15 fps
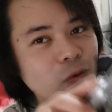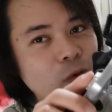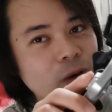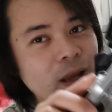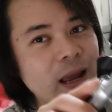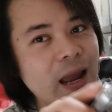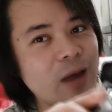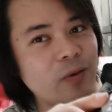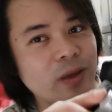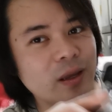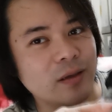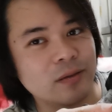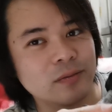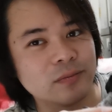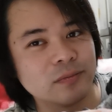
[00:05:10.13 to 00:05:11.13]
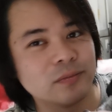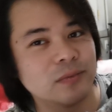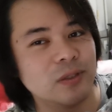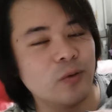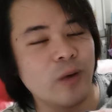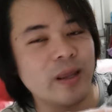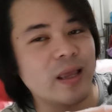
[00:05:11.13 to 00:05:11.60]
กดคาอไางเงี้ย
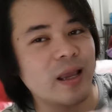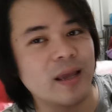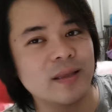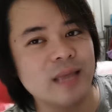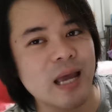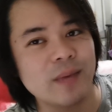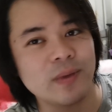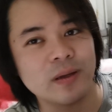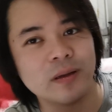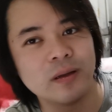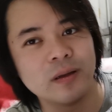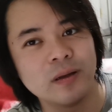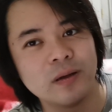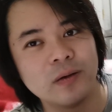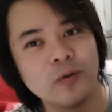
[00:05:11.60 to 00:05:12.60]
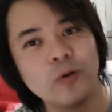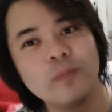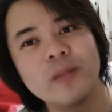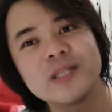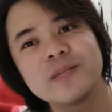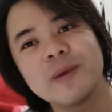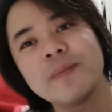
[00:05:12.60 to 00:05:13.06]
หรือว่ายังไงก็ตามเนี่ยรถ
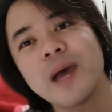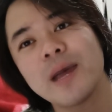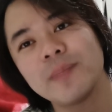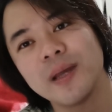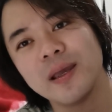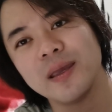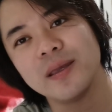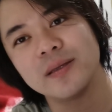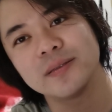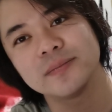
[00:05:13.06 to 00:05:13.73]
มันจะไม่พับให้